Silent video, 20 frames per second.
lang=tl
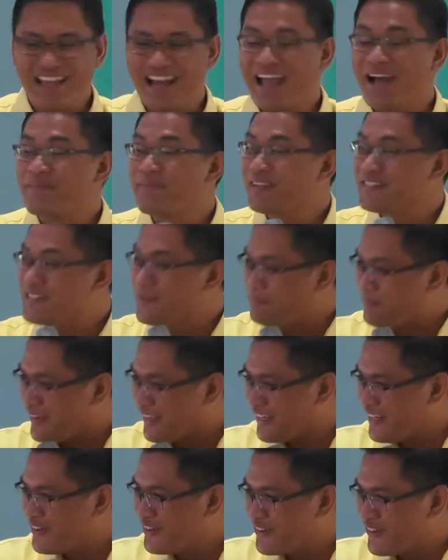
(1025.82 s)
Salamat sa
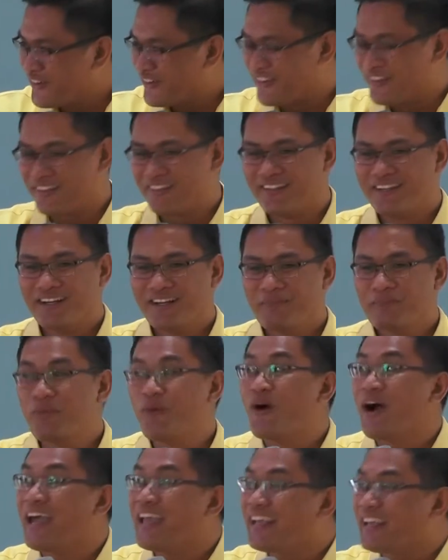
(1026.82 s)
Panginoon.
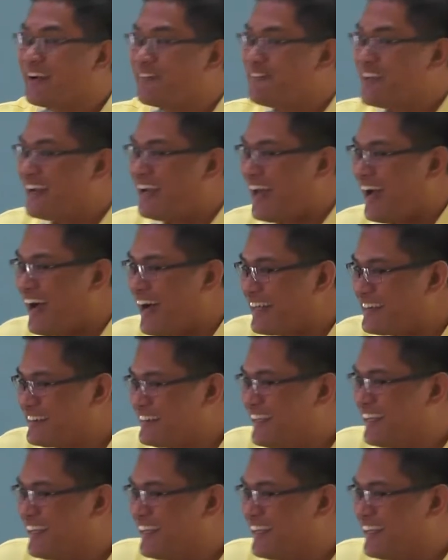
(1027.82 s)
Buhay kaming lahat.